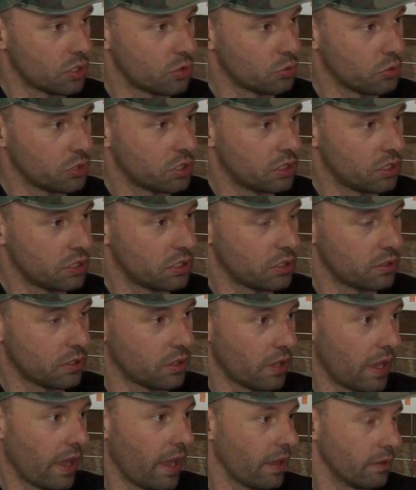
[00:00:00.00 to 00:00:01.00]
Lui
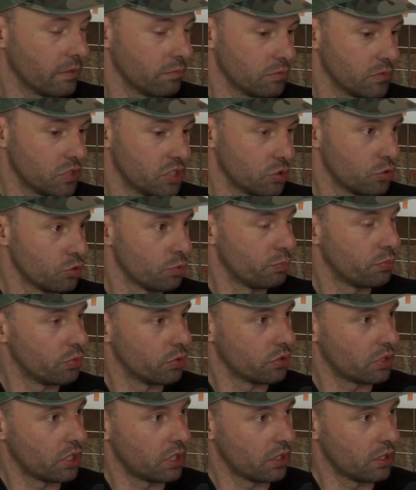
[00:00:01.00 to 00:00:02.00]
eh, è, si
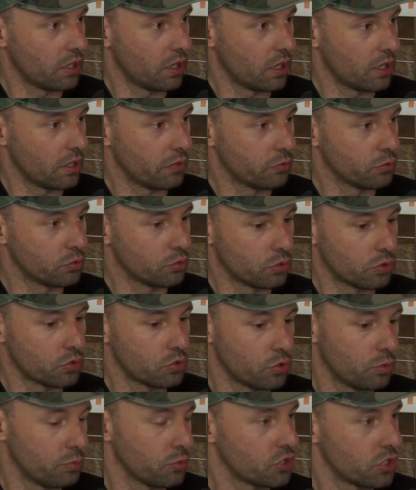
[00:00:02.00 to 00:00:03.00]
suppone, il, il futuro
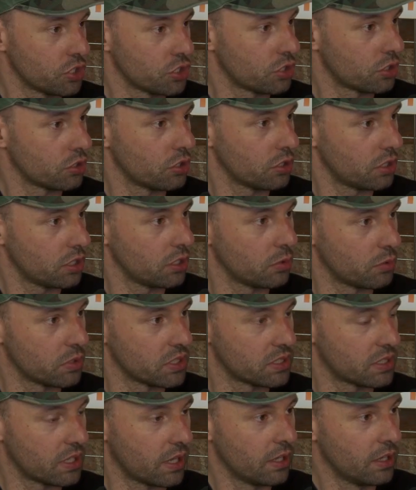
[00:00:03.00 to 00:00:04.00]
sommo sacerdote di
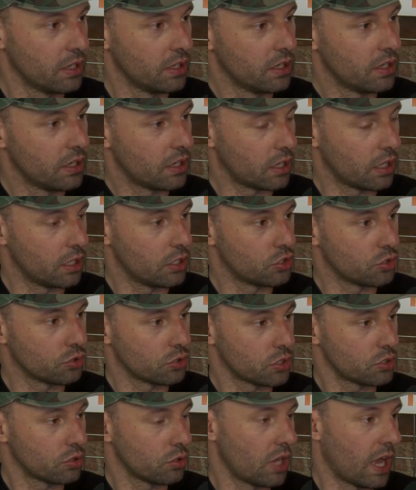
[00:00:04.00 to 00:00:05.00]
questa
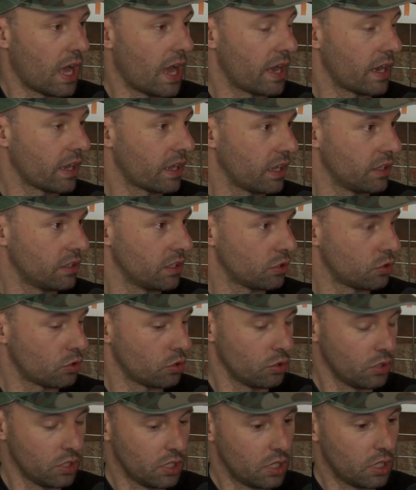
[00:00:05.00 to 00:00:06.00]
religione solare che ha
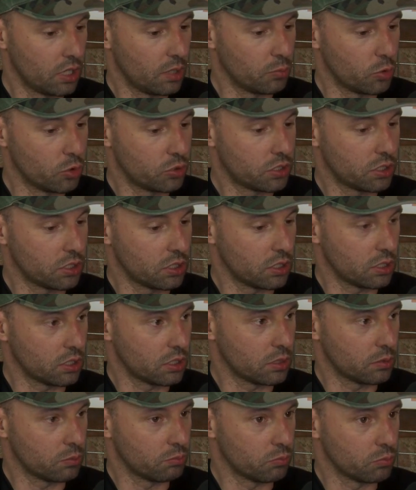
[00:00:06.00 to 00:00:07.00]
dietro eh,
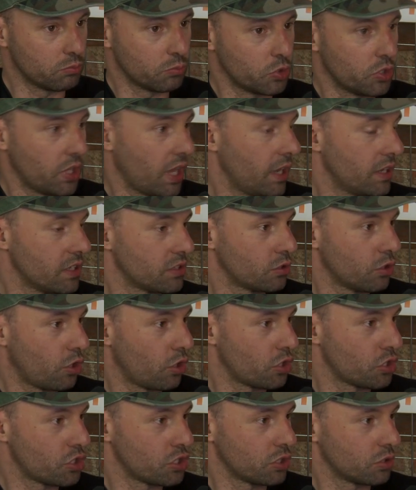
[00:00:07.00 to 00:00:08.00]
molti modelli
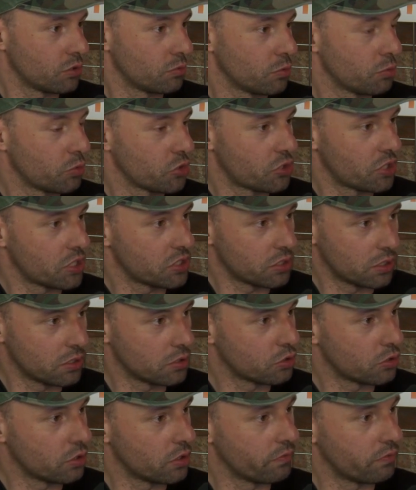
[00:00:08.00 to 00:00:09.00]
storici come possono essere il
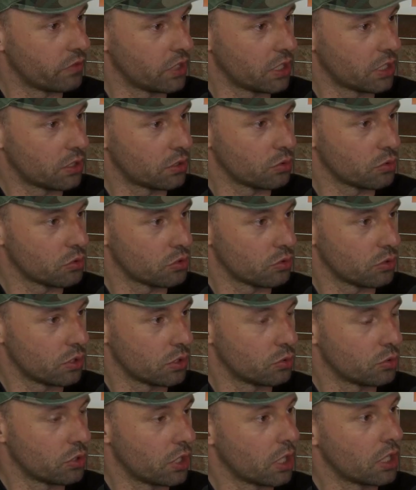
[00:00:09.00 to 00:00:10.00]
Sole Invictus o
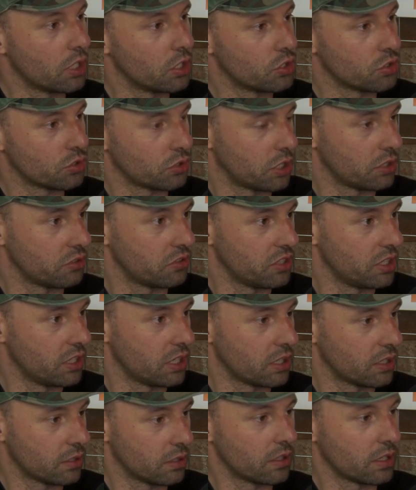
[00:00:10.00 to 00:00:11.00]
alcune religioni
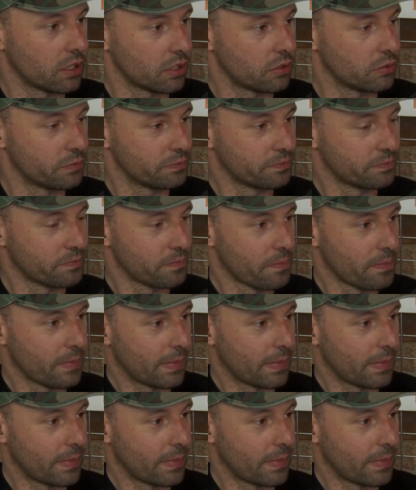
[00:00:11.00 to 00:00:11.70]
antiche. Ecco.